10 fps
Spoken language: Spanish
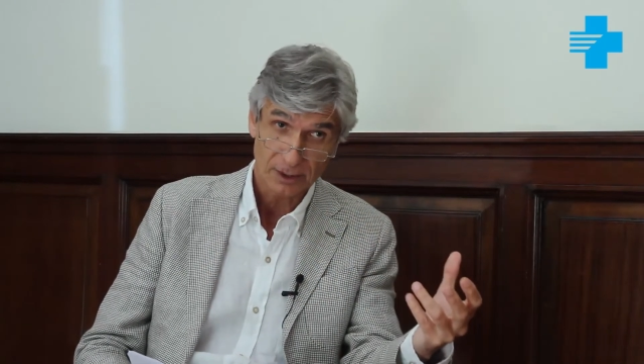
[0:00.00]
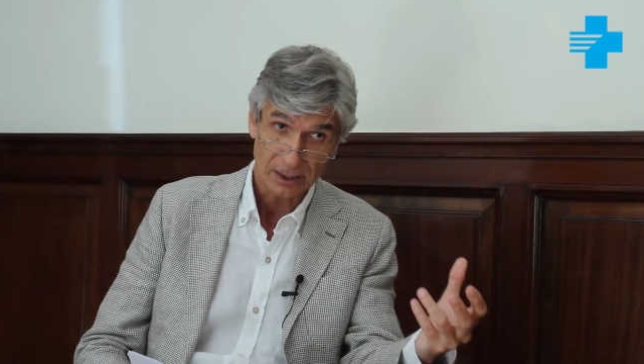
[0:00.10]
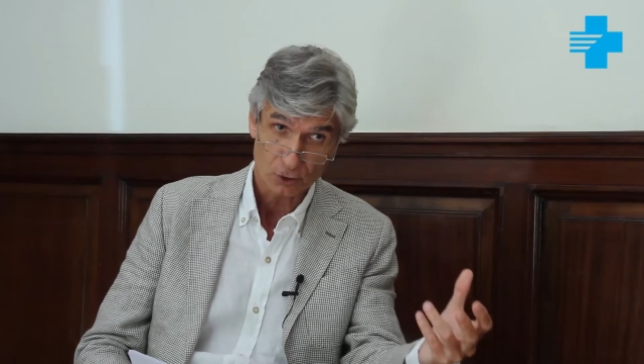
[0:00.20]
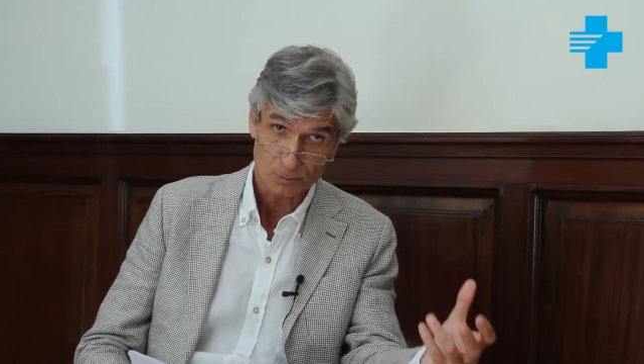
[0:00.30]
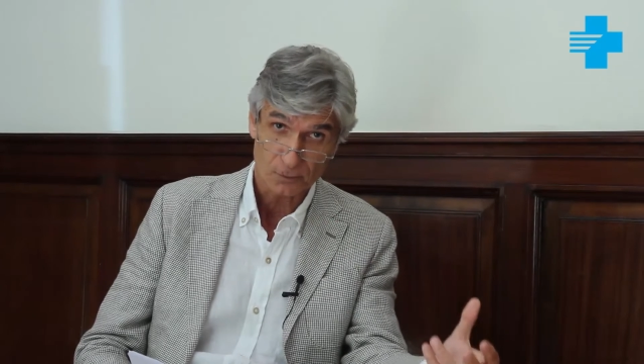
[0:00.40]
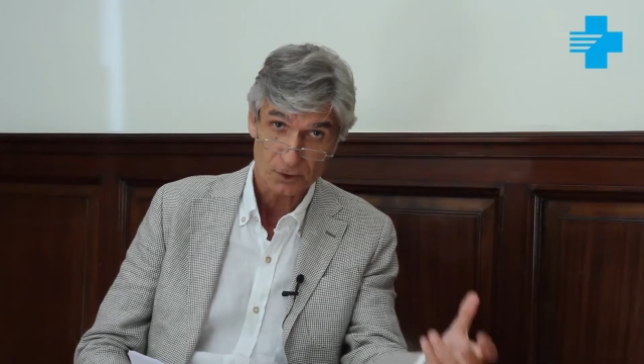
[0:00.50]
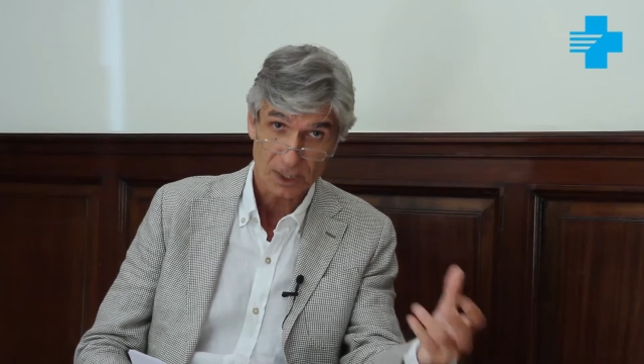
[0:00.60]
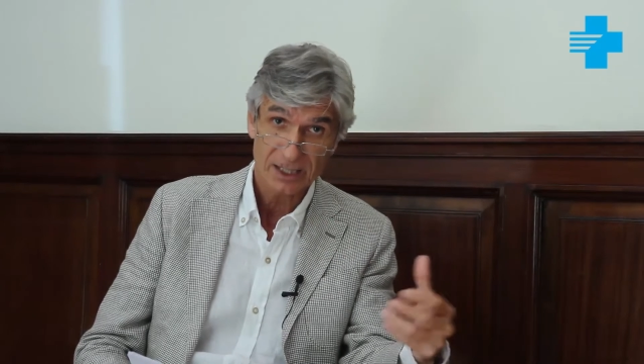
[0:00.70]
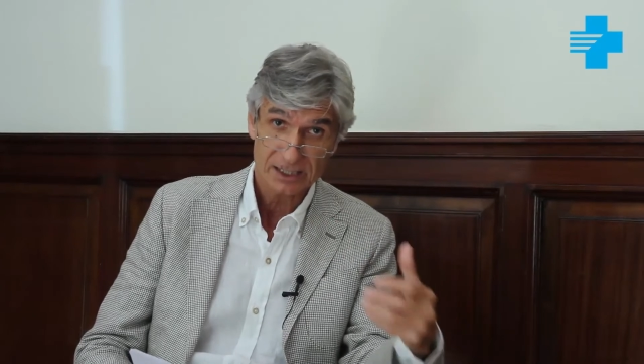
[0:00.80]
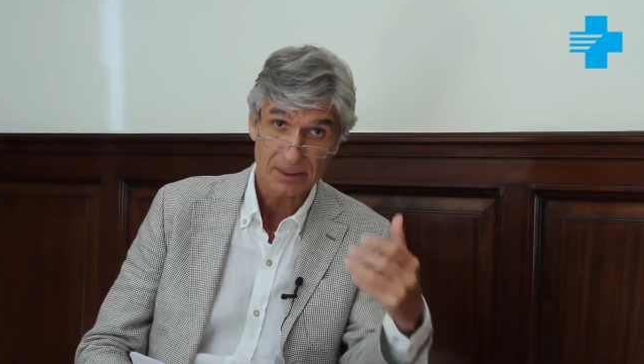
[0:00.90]
a los
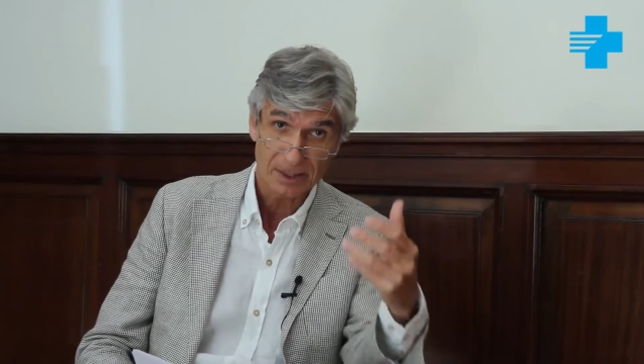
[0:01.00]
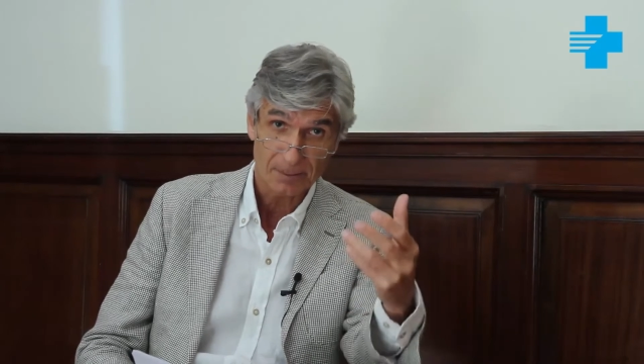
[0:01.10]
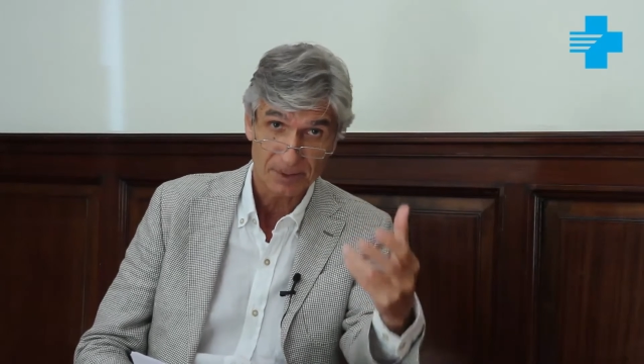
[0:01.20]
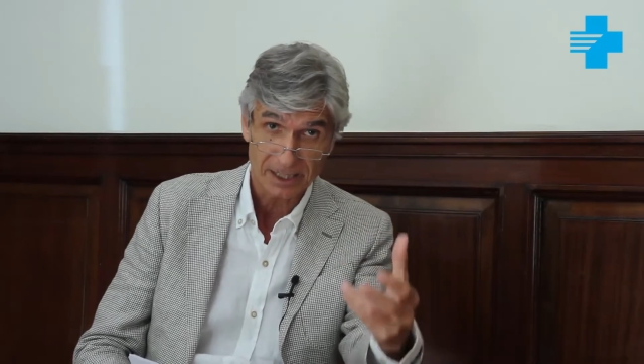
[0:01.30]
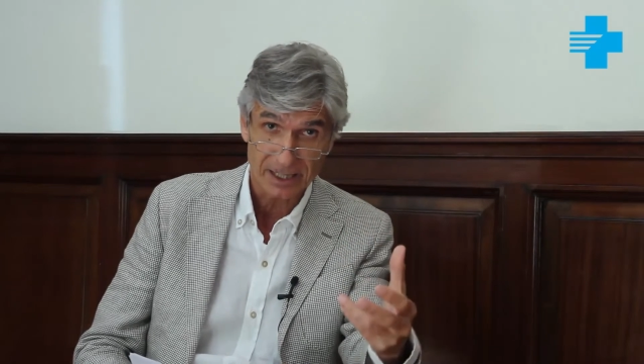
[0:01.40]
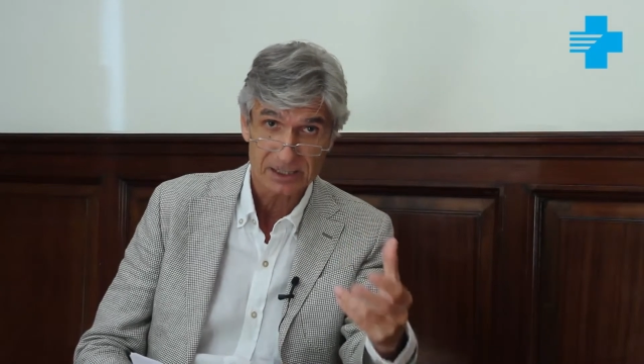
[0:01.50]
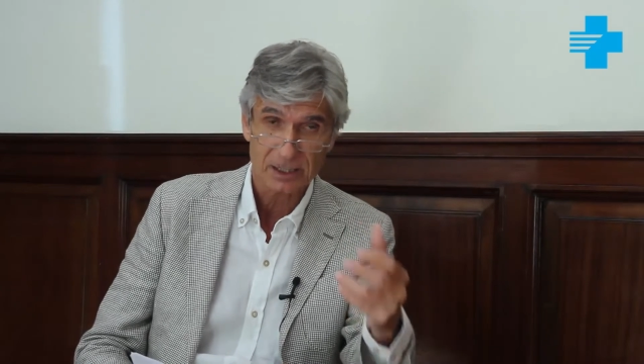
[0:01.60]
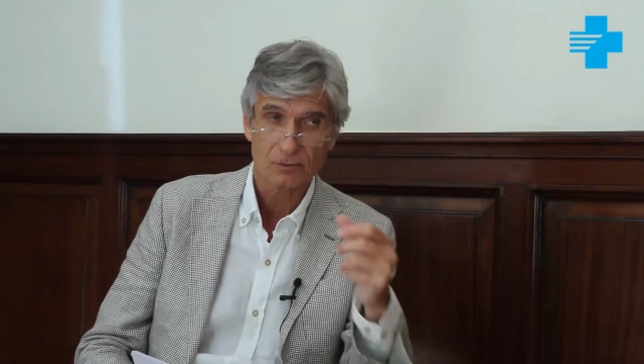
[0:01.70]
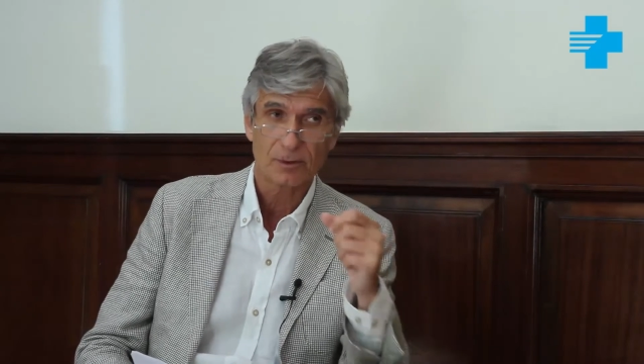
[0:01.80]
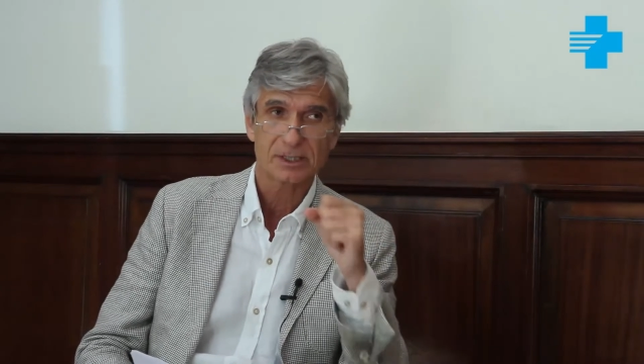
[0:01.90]
profesionales que van a aplicar
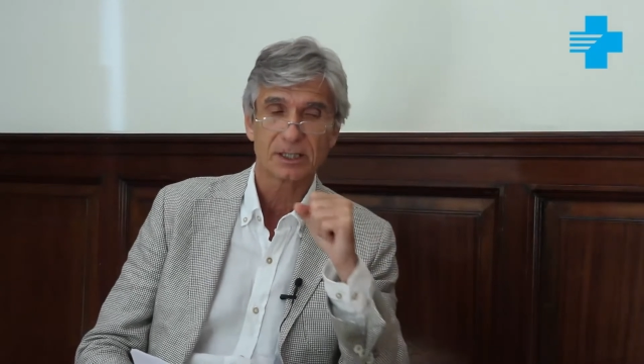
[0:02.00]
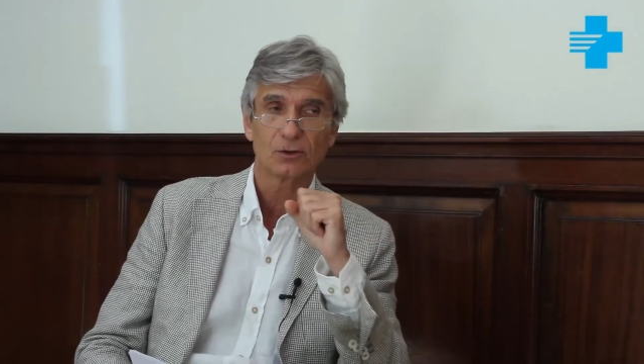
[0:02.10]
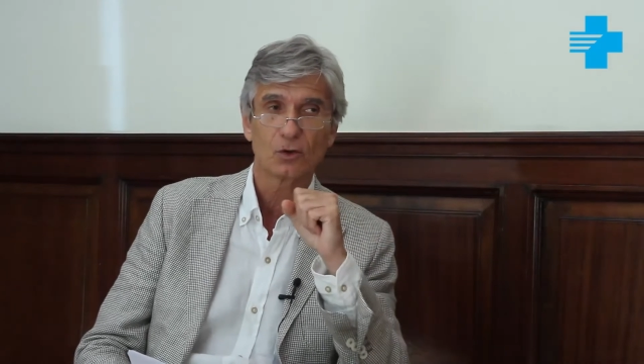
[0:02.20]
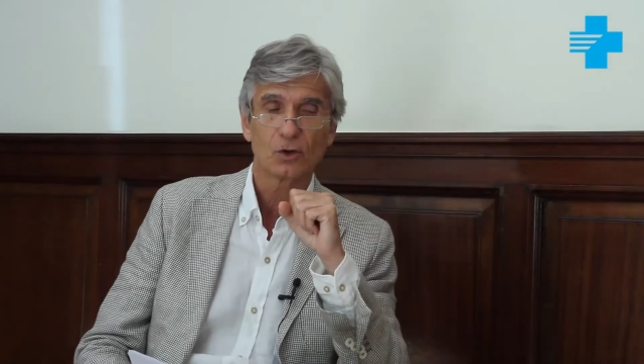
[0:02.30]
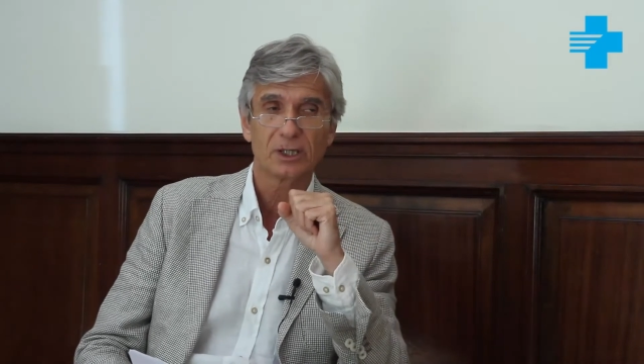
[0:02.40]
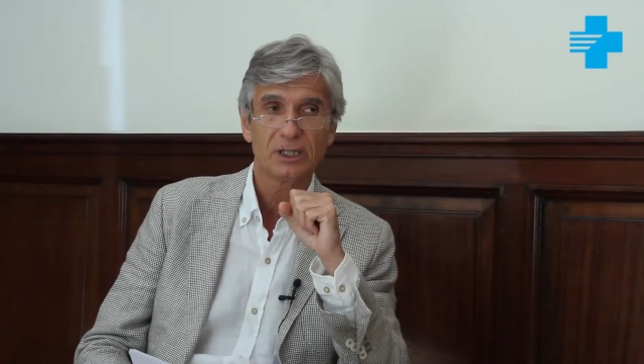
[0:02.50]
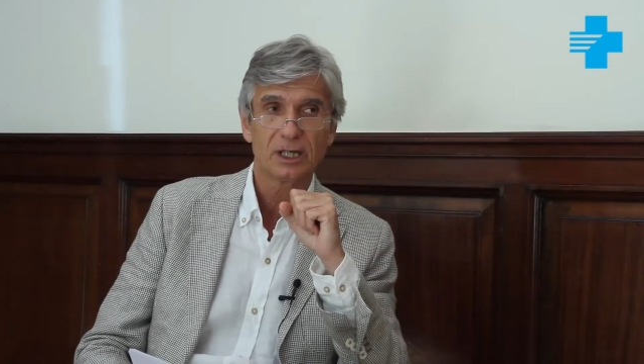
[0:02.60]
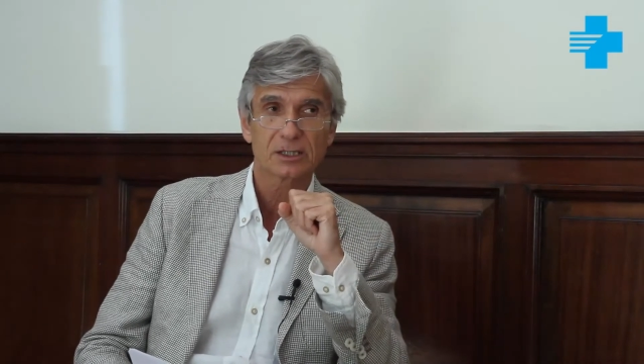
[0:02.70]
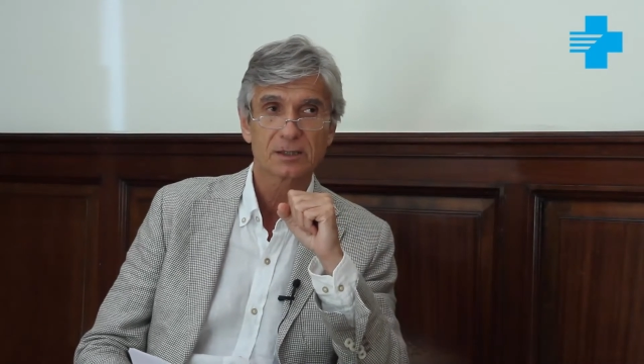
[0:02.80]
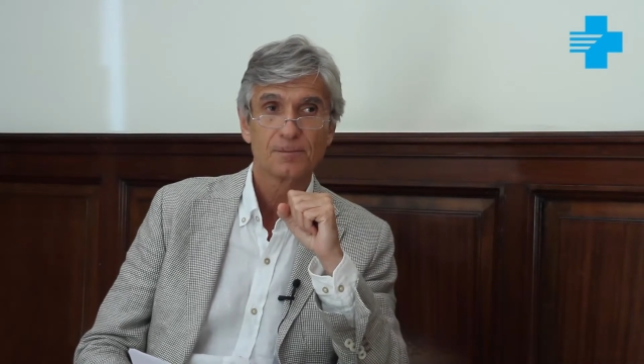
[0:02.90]
estas nuevas
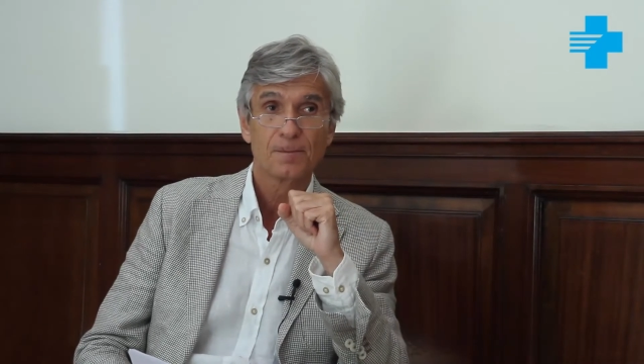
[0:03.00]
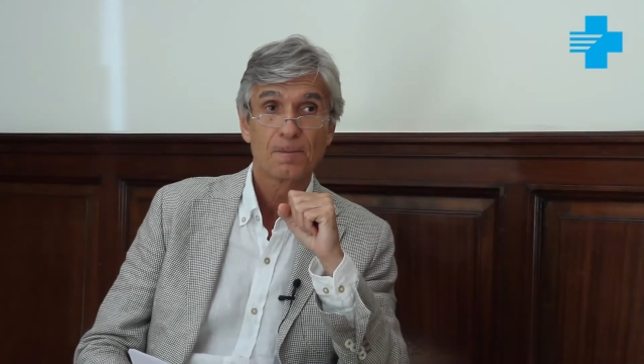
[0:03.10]
tecnologías,